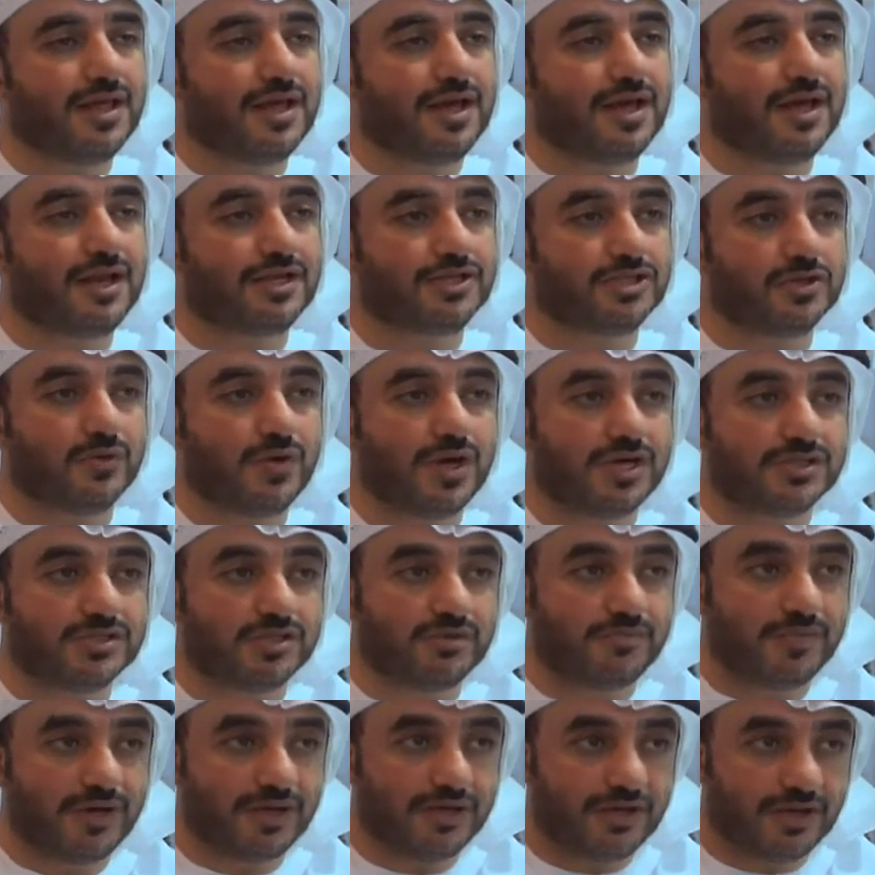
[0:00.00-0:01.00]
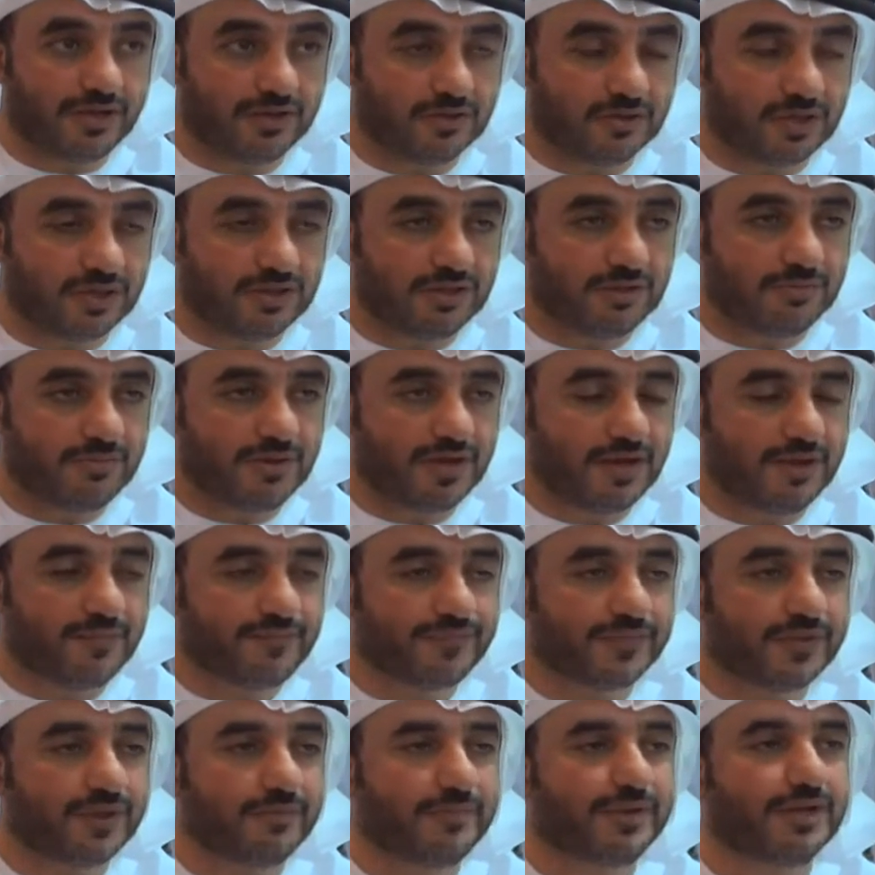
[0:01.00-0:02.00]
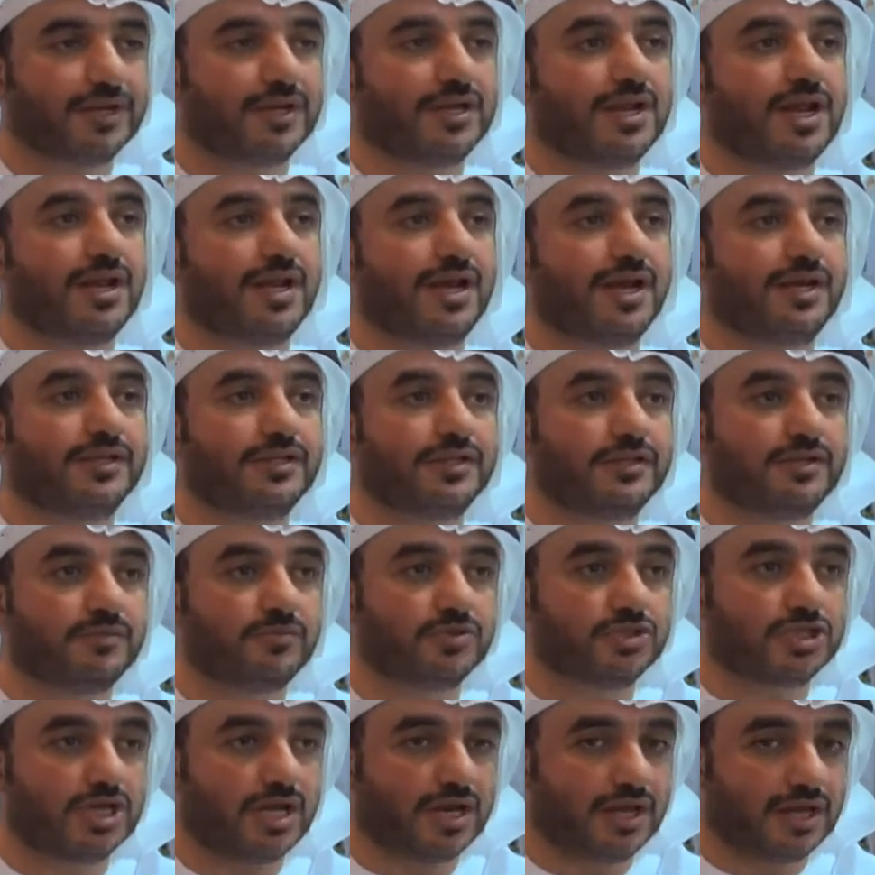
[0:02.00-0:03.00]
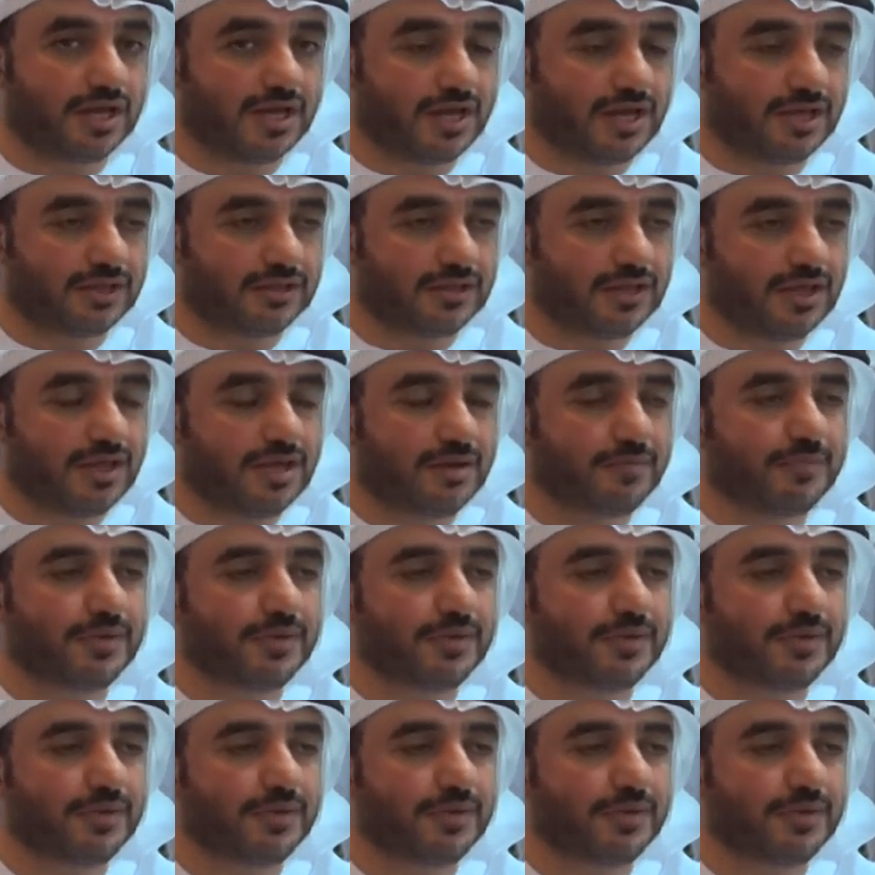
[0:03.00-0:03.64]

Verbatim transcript: الجوائز المالية اللي تقدمها من خلال عدد المشاركات